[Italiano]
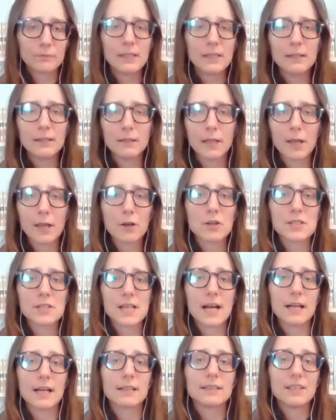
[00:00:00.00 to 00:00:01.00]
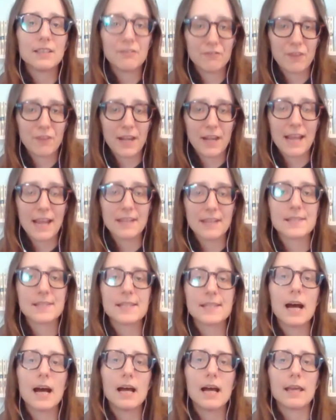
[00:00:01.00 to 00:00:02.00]
che cosa
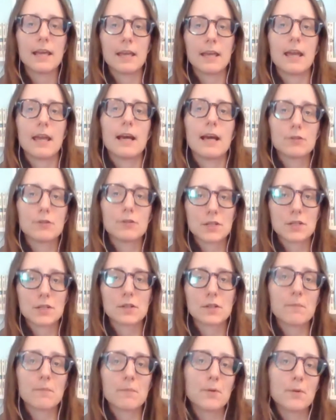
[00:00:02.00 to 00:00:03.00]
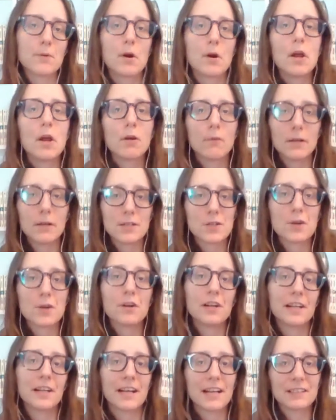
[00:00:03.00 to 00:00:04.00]
differenzia e allo stesso tempo quali sono
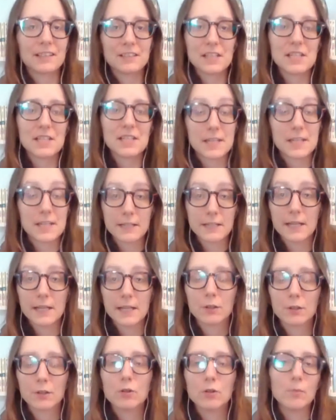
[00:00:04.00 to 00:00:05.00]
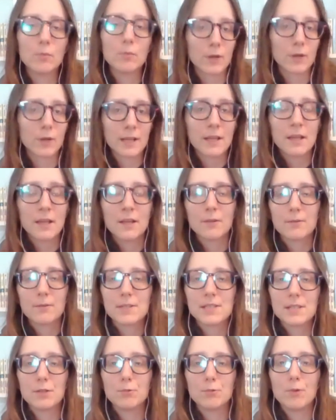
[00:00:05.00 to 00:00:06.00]
le caratteristiche che hanno in comune
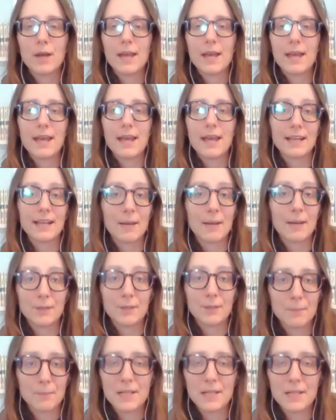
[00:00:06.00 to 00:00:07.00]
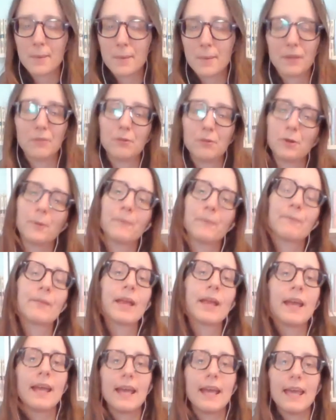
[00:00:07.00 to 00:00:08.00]
questi due capi d'abbigliamento.
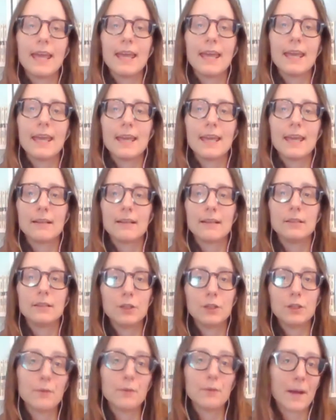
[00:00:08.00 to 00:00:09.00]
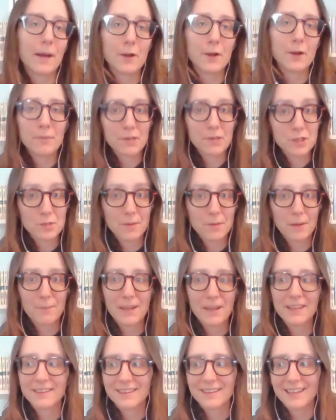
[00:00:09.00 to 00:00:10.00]
E io vi parlerò
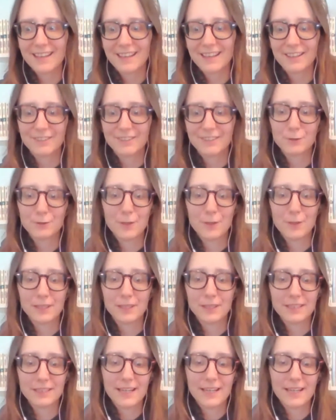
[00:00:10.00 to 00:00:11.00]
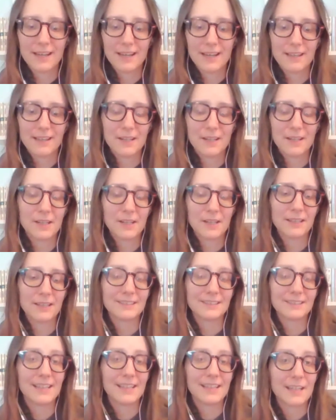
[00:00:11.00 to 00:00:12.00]
principalmente ovviamente del,
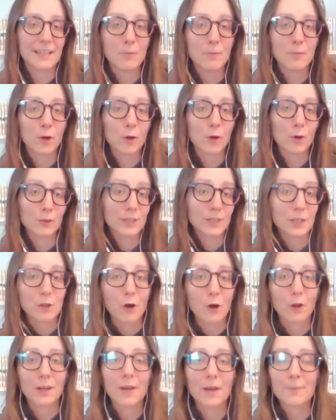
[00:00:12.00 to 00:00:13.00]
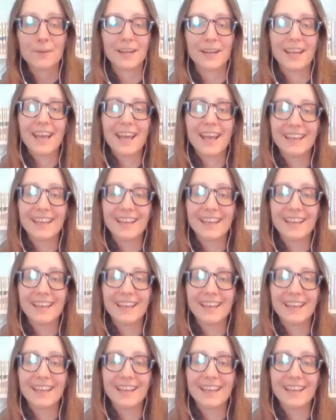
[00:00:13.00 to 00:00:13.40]
del kimono da donna perché